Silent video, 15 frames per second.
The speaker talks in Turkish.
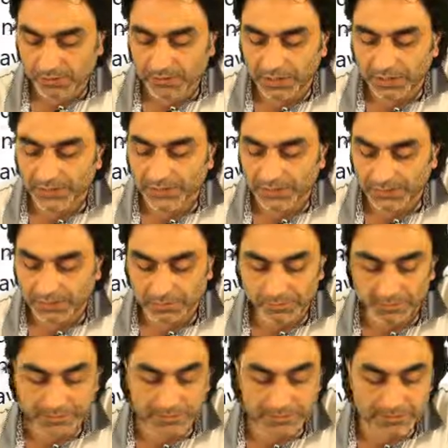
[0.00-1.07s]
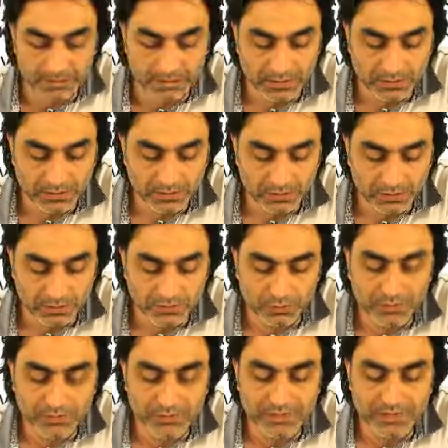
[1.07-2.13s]
O takdirde biz
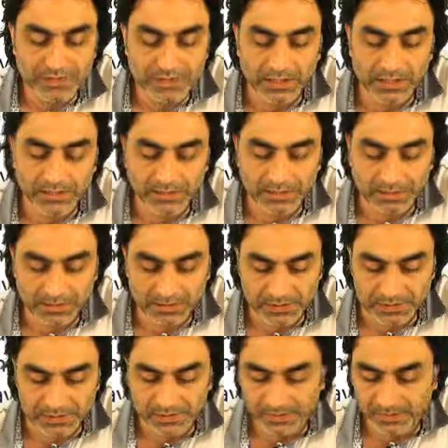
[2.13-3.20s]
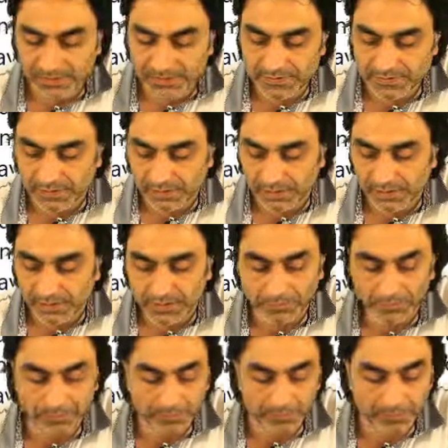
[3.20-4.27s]
kötü kimseler arasında
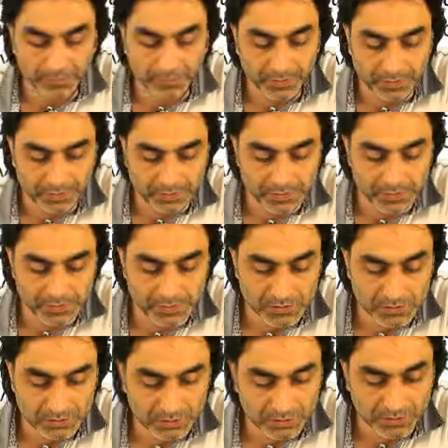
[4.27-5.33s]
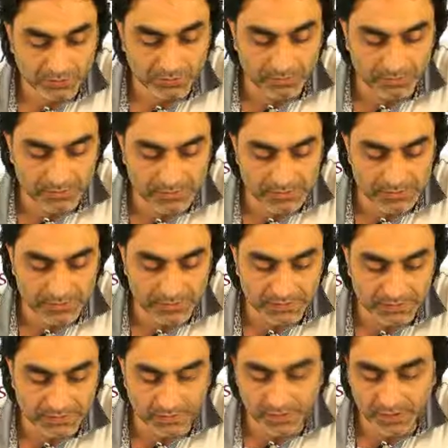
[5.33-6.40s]
sayılalım demiş Muhammed
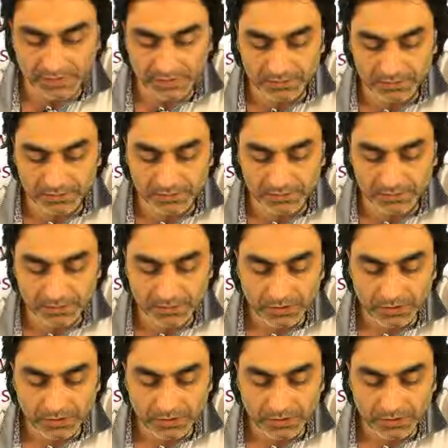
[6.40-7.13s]
Esed mealinde.